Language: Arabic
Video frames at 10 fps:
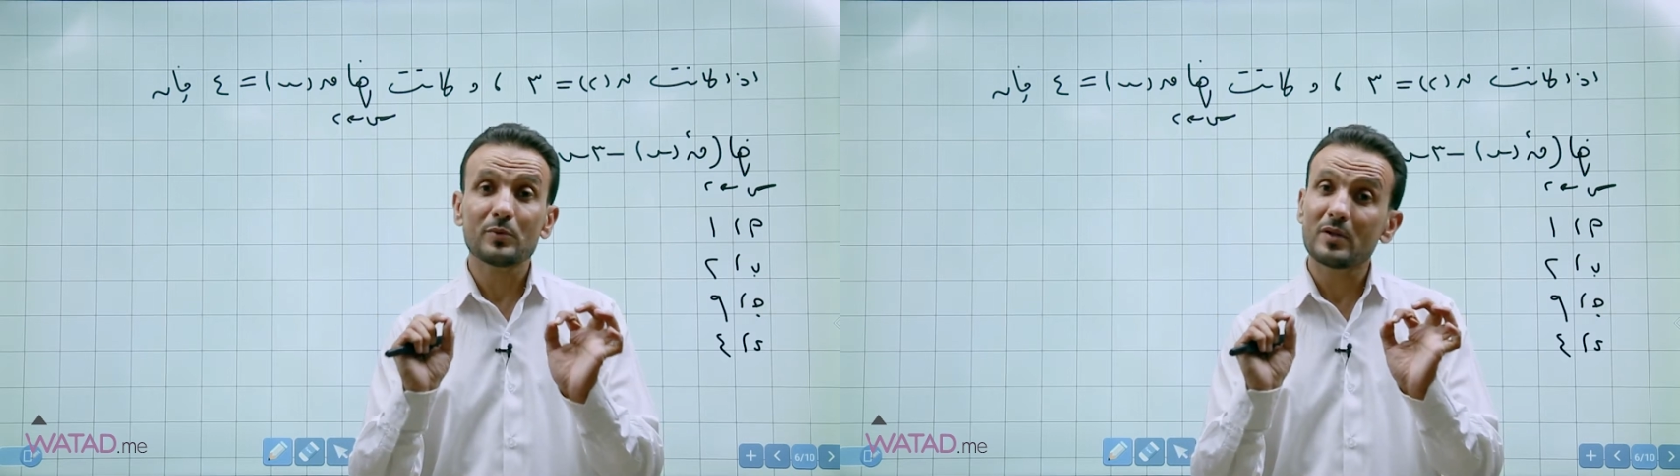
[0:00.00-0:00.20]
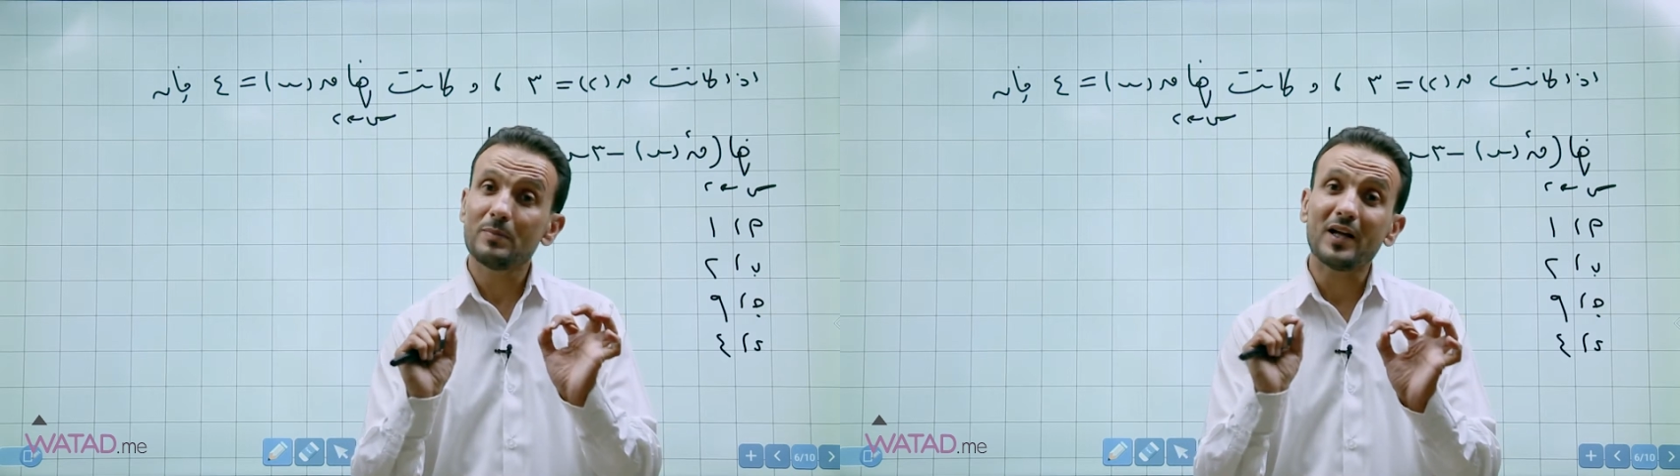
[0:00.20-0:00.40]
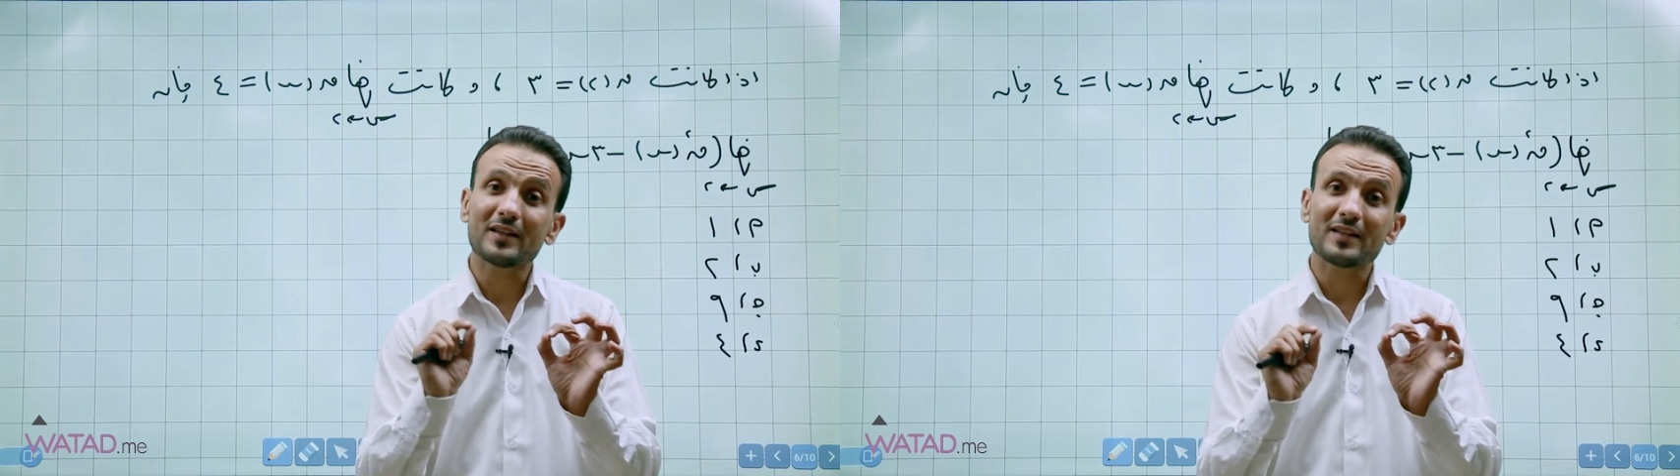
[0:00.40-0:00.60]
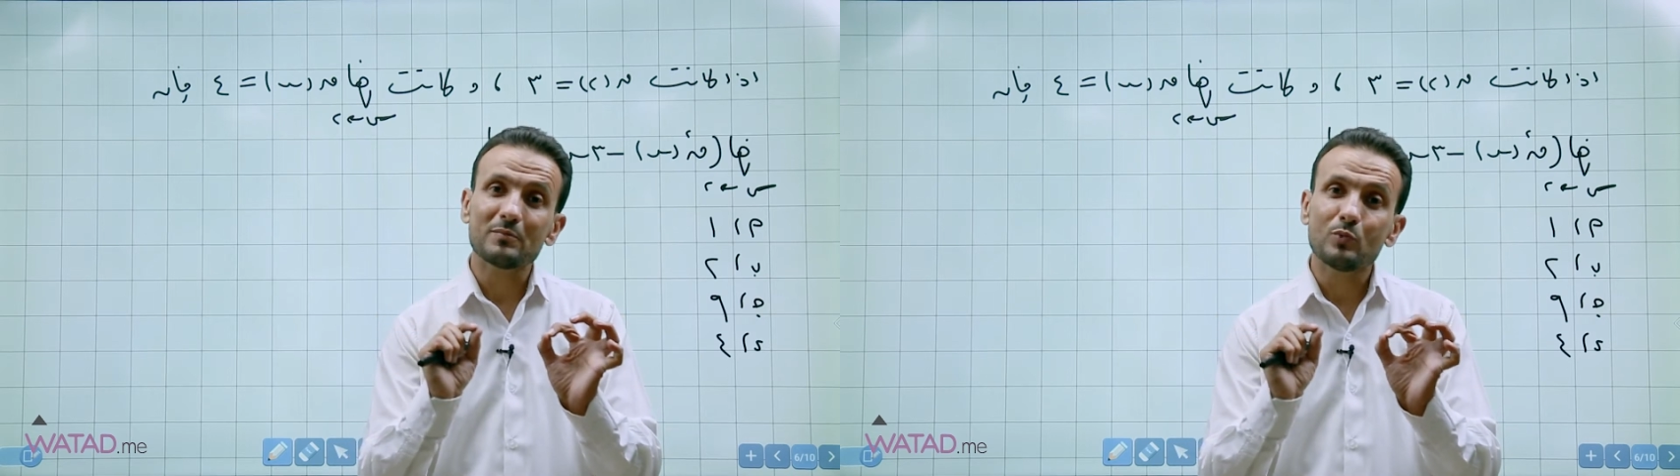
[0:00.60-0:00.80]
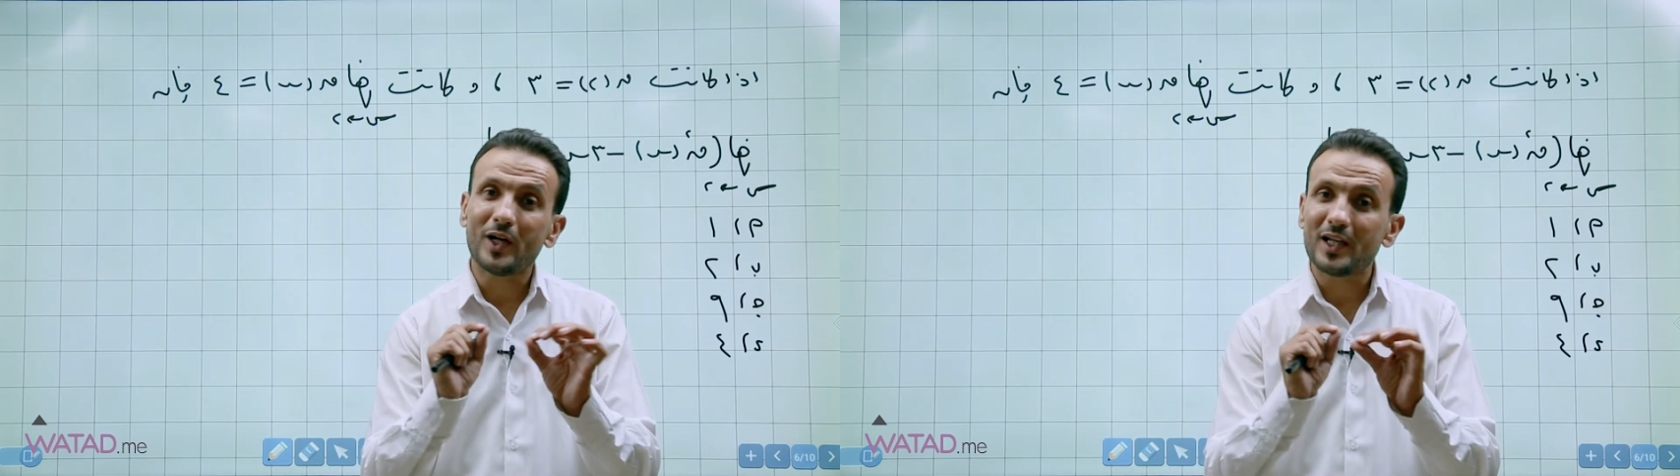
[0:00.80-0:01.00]
ممكن بعض
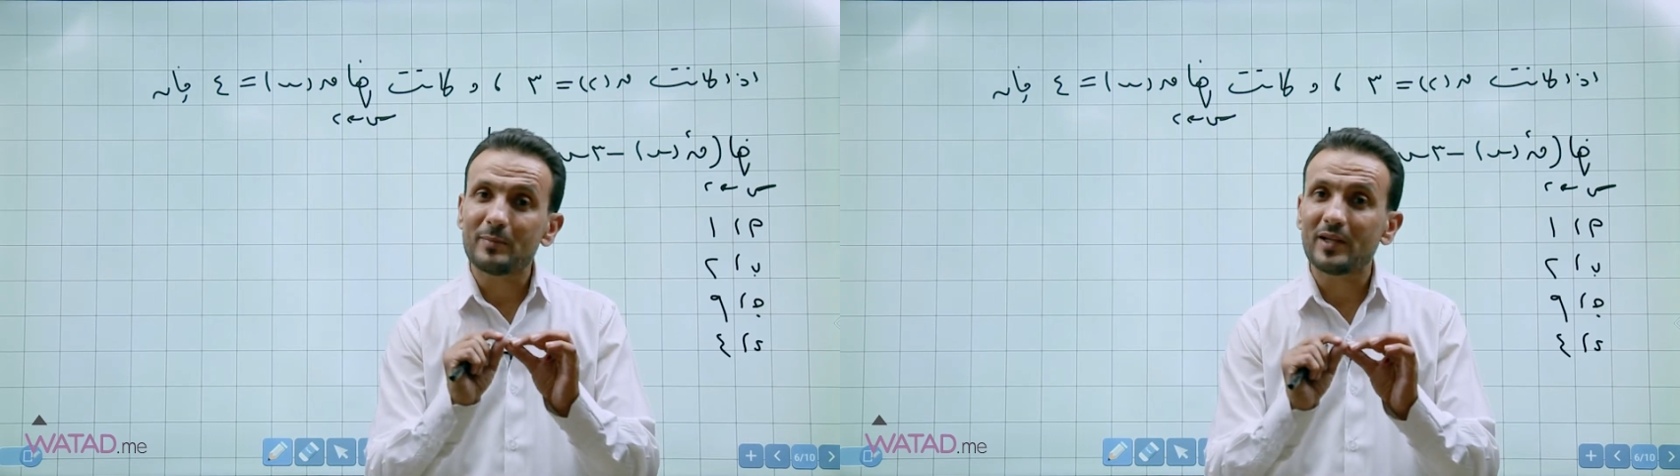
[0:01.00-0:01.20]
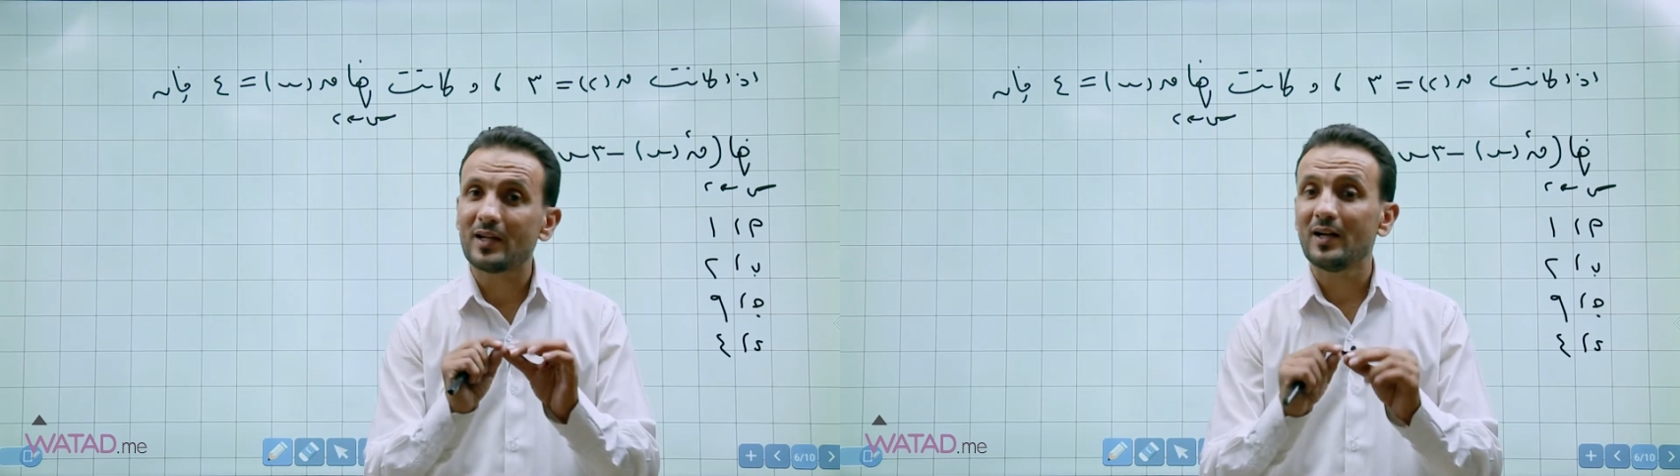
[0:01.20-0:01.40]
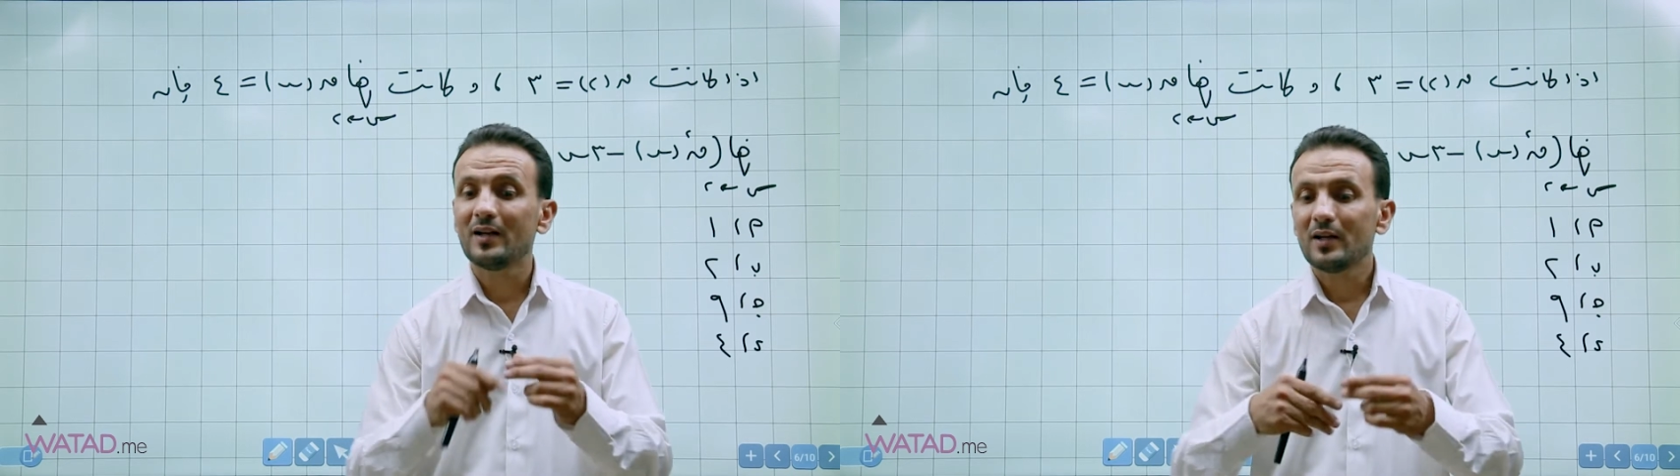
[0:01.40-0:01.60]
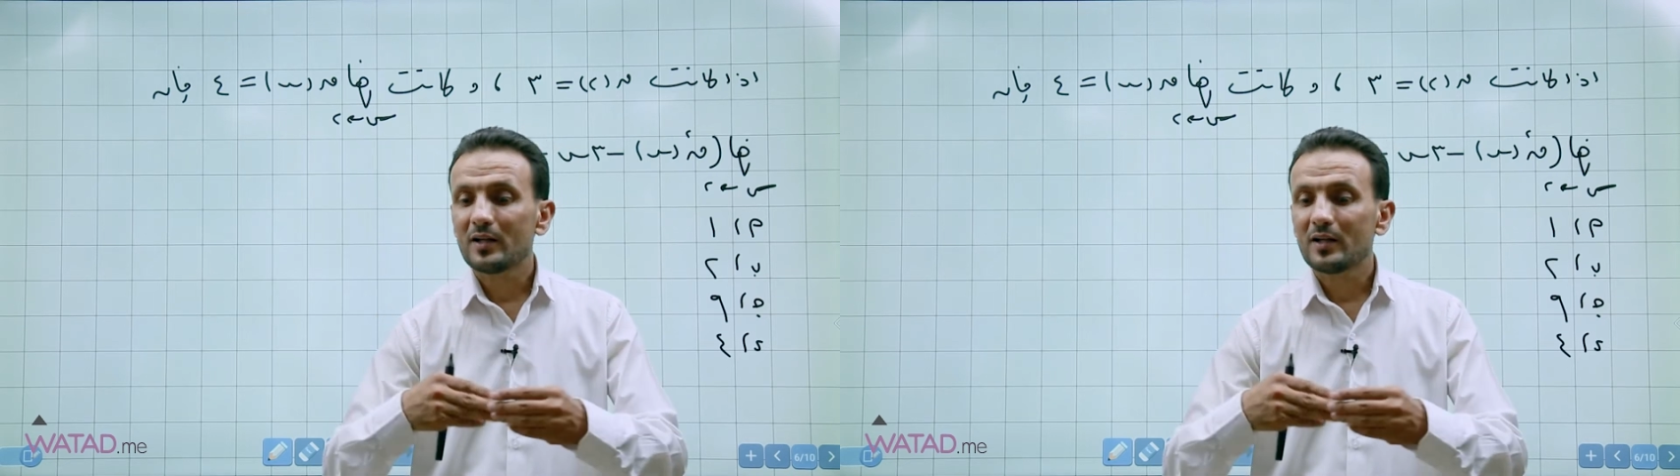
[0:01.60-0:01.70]
معلمينا